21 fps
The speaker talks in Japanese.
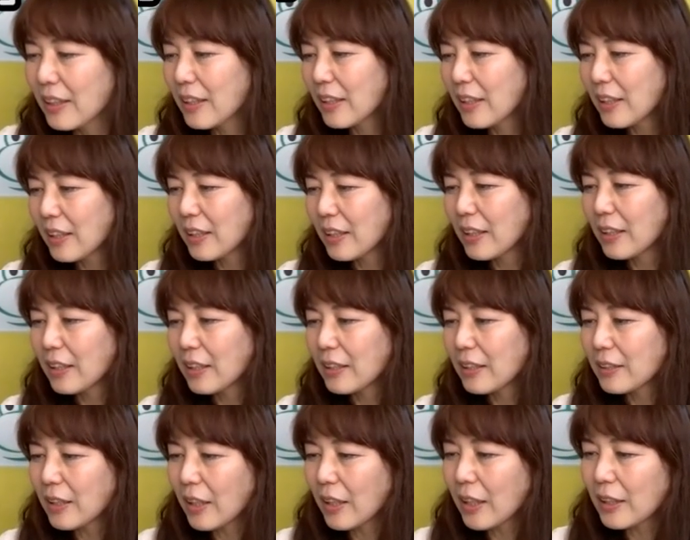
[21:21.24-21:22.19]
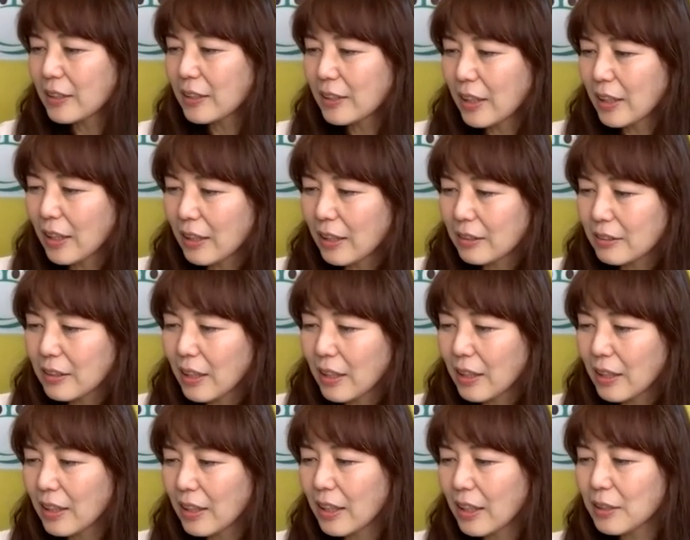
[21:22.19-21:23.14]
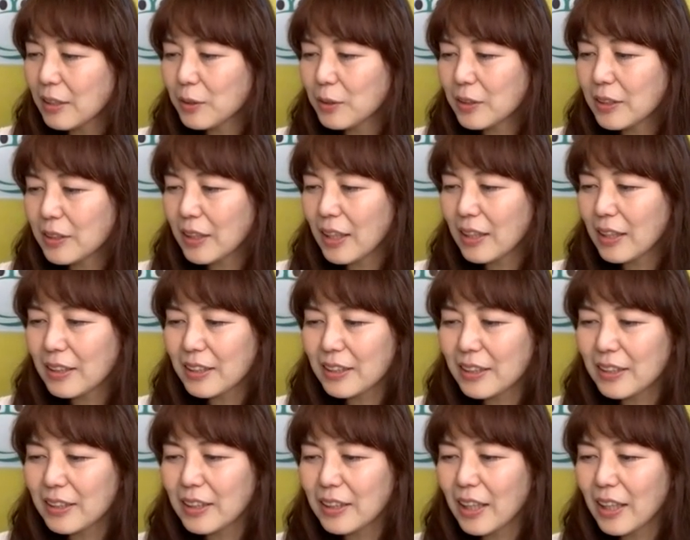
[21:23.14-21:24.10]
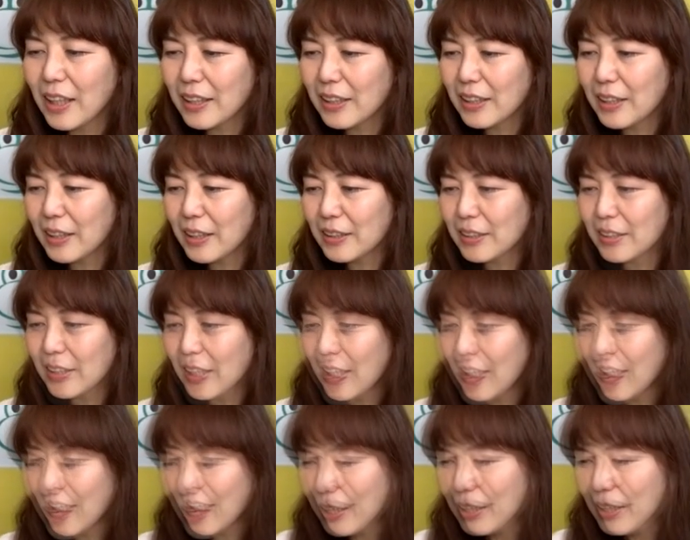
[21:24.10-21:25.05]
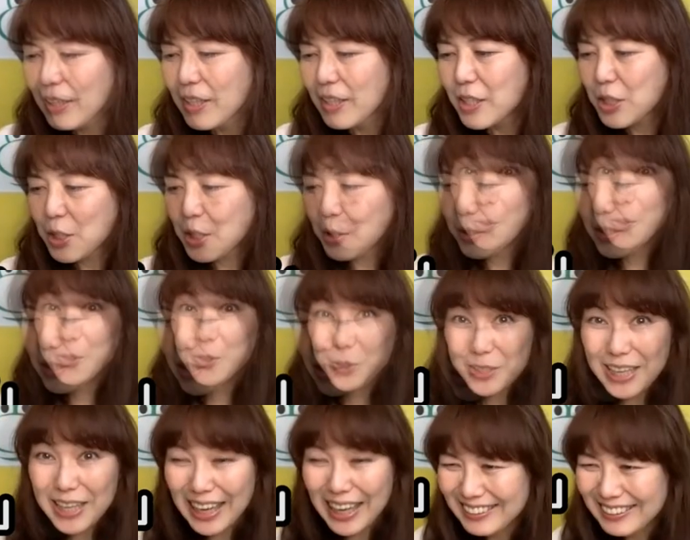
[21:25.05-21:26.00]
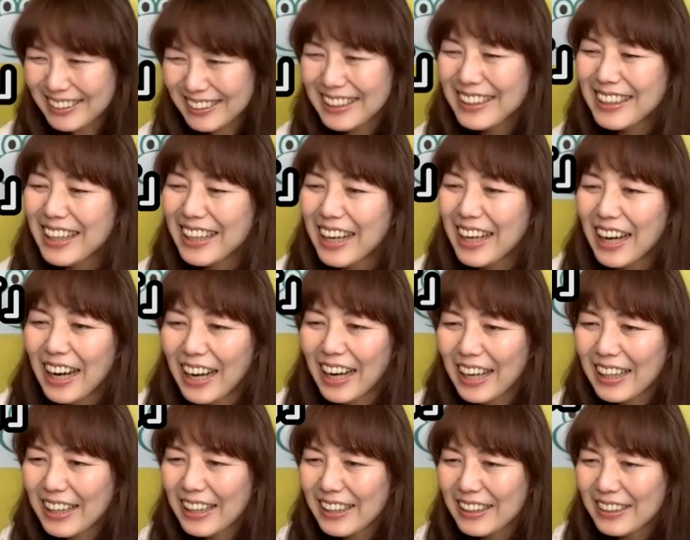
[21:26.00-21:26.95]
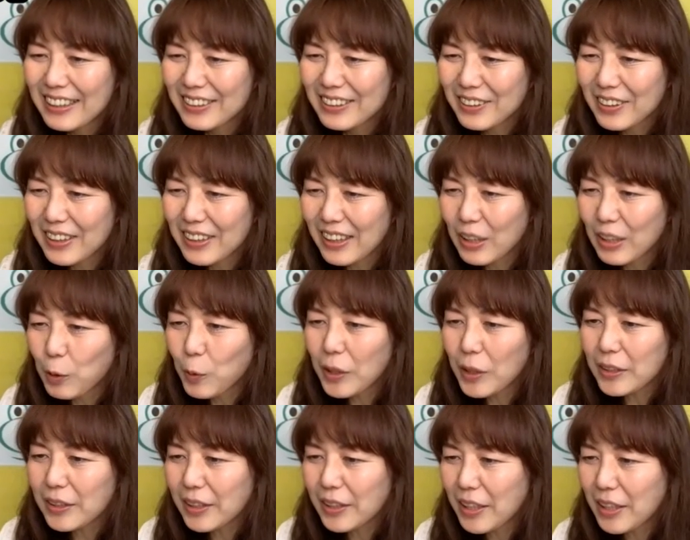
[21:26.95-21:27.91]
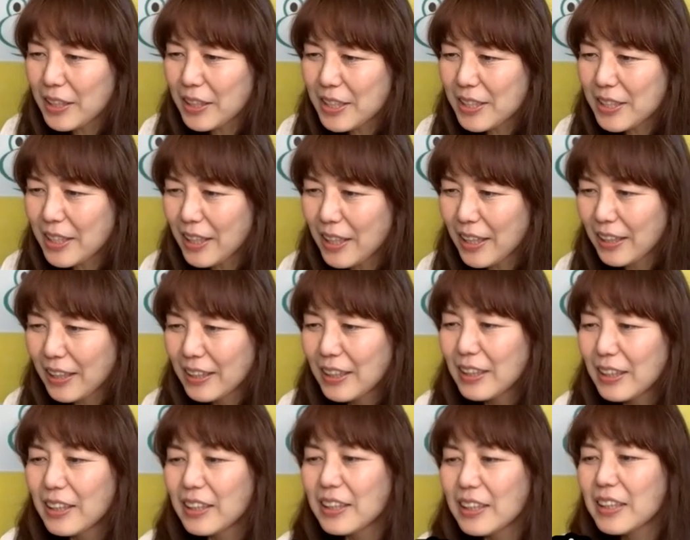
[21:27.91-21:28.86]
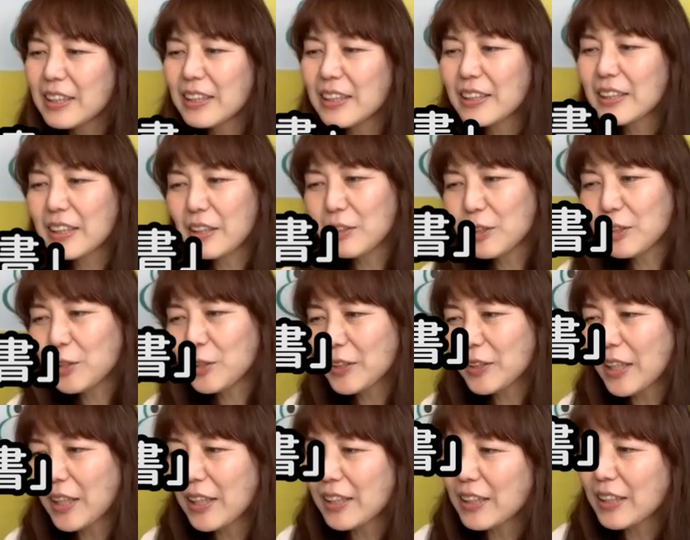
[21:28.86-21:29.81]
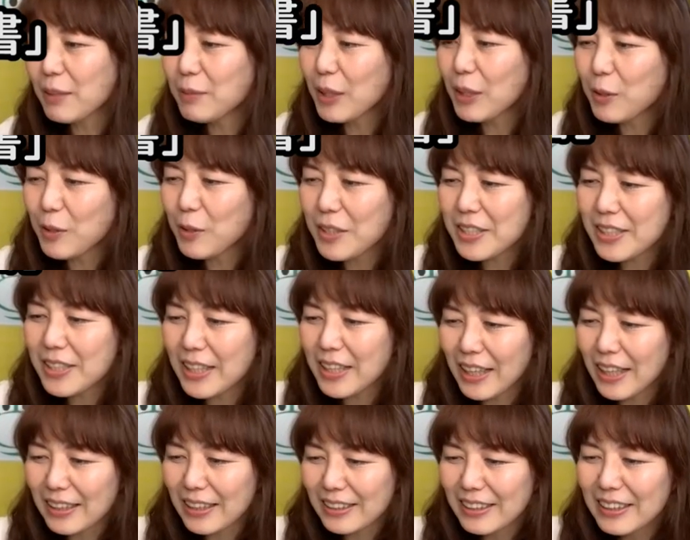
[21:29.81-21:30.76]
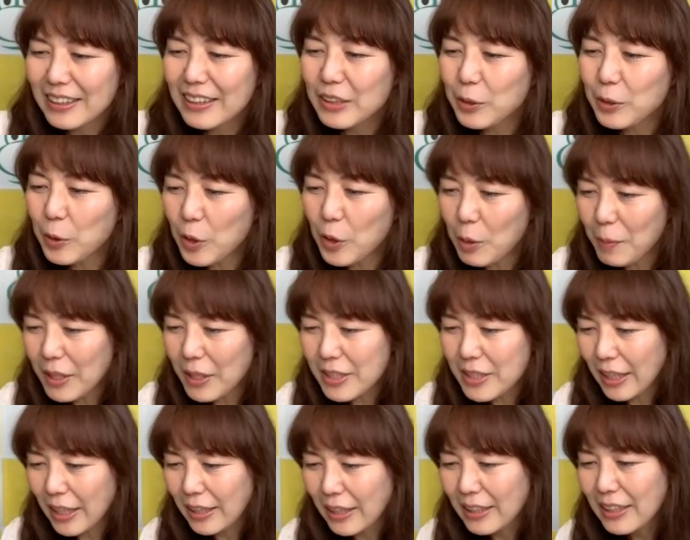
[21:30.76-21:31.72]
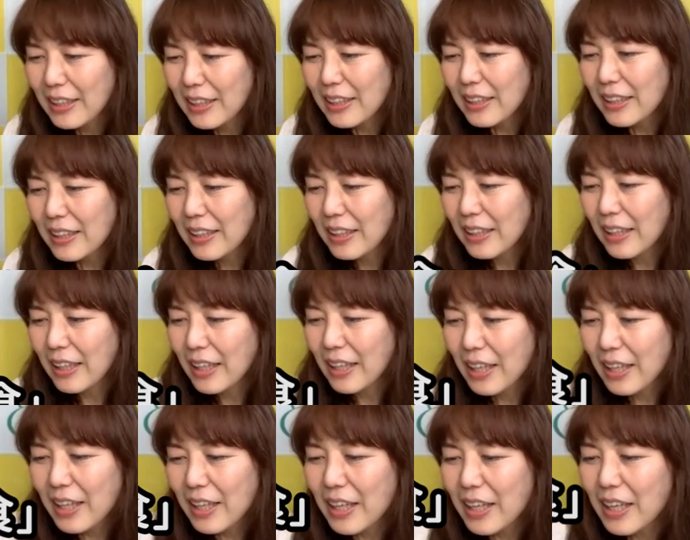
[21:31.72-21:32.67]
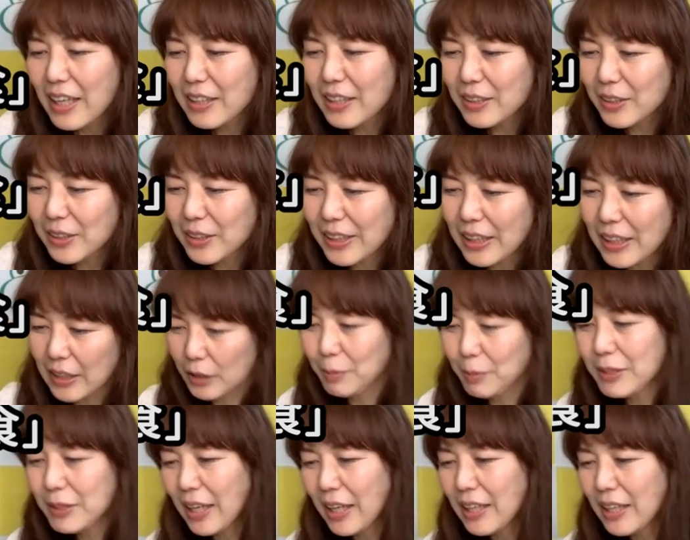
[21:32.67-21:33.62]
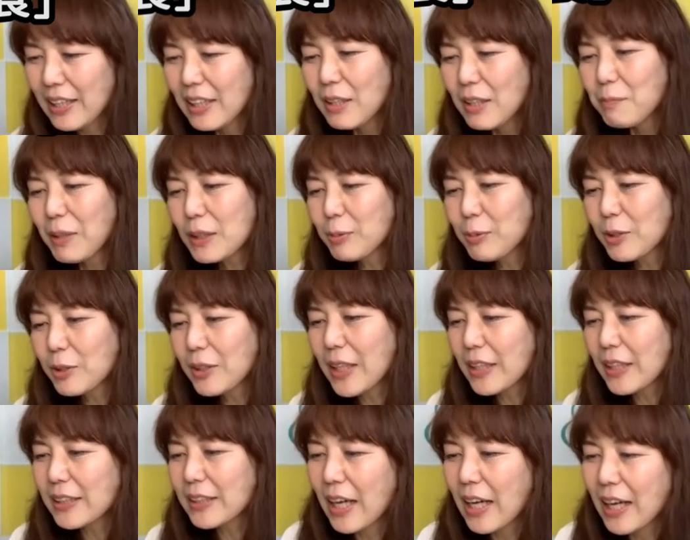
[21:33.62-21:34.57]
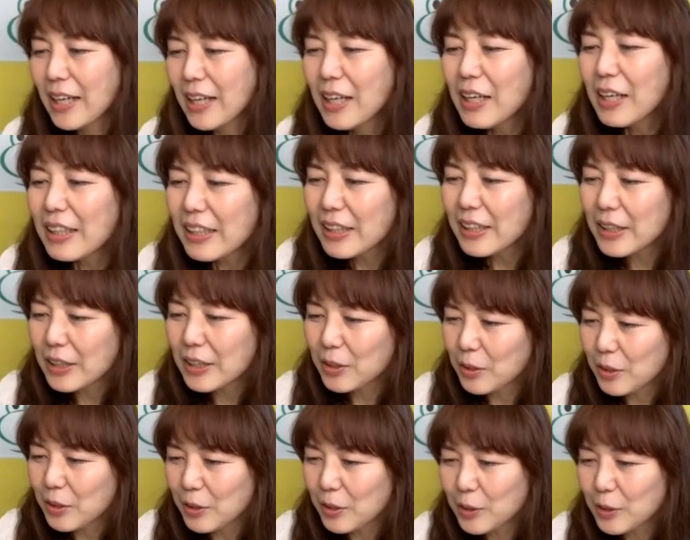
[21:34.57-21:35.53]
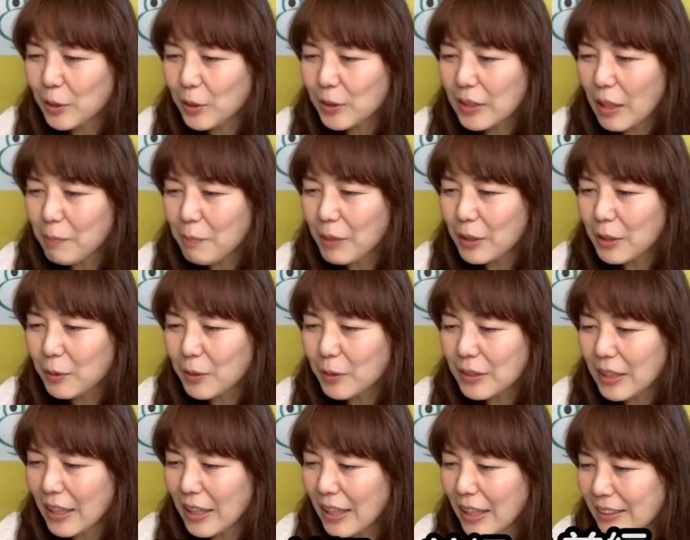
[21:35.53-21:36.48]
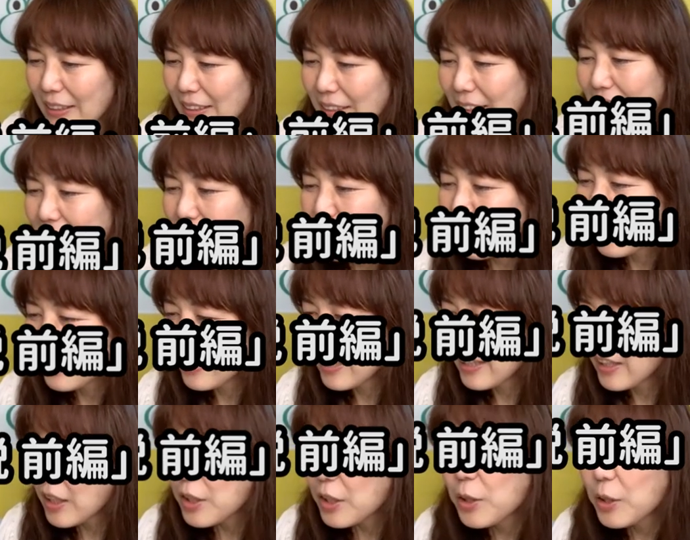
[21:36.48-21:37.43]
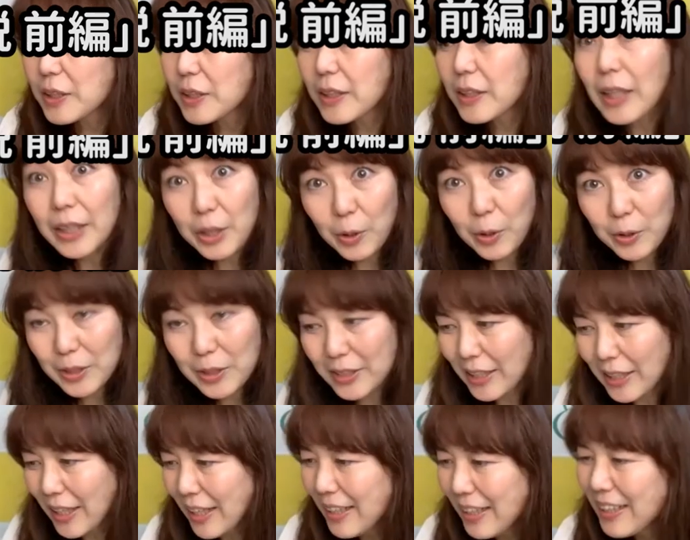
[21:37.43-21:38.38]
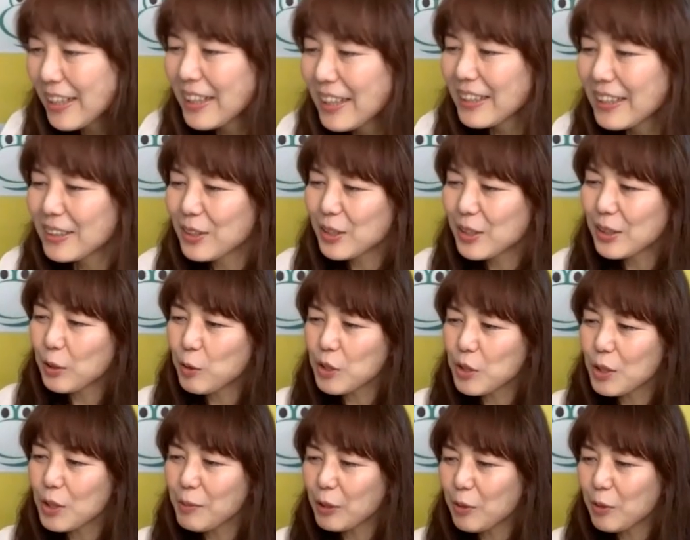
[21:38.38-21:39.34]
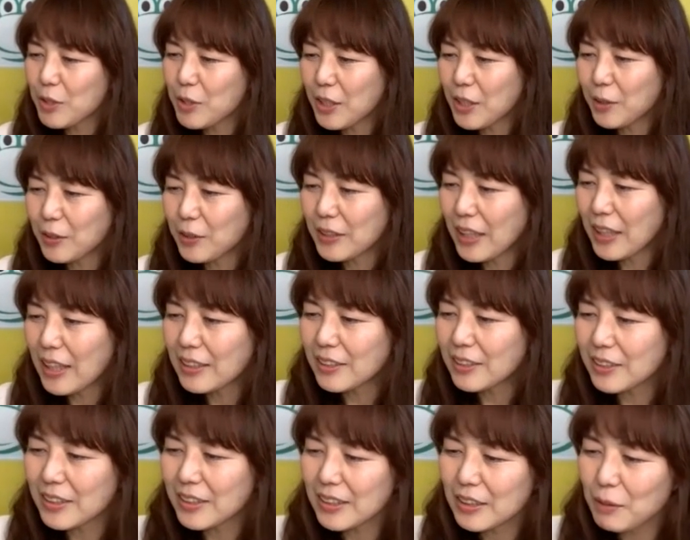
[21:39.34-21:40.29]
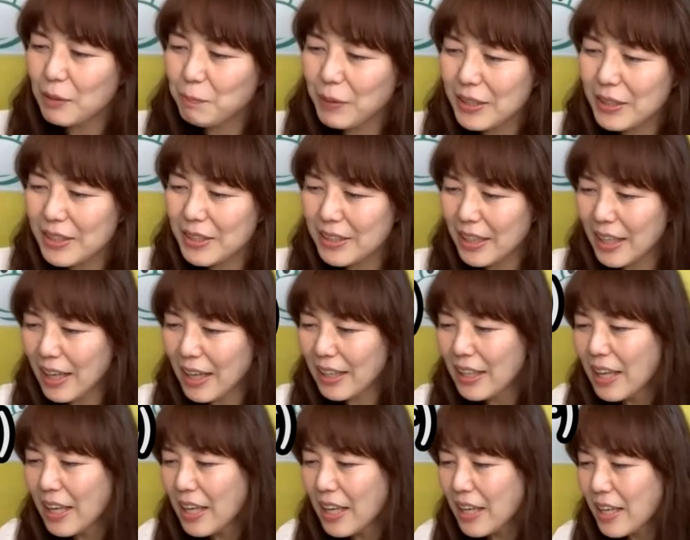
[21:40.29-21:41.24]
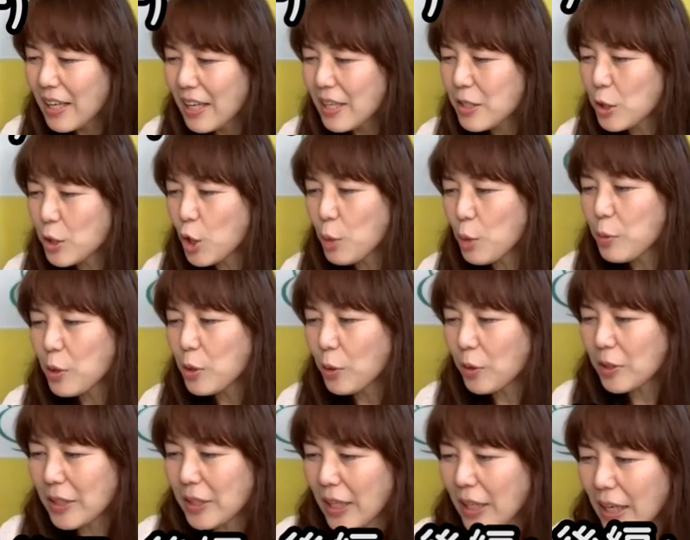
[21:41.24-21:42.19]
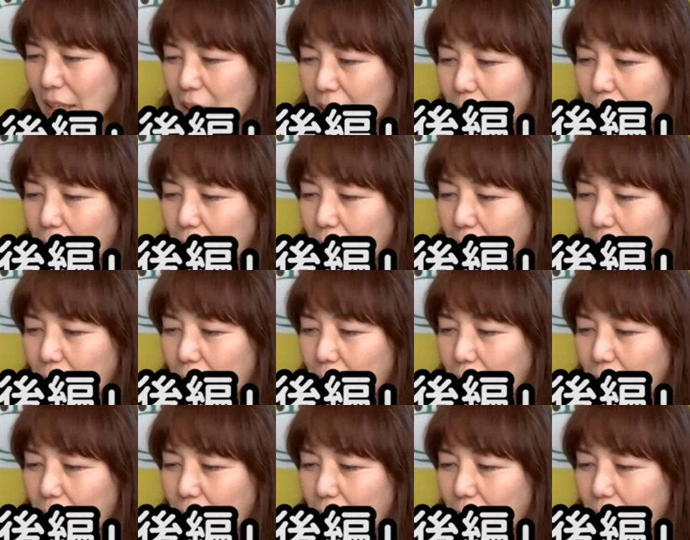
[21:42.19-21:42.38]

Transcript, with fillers: ん、坂さん、中野さん、石田明さん、千葉小僧さん、はい、それから大型健一さん、石塚無長さん、北村光一さん、横尾真理さん、鈴木克美さん、松本大さん、石野隆三さん、窓野さん、吉田涼子さん、そして小島敏彦さん、辻新八さん、相見陽子さ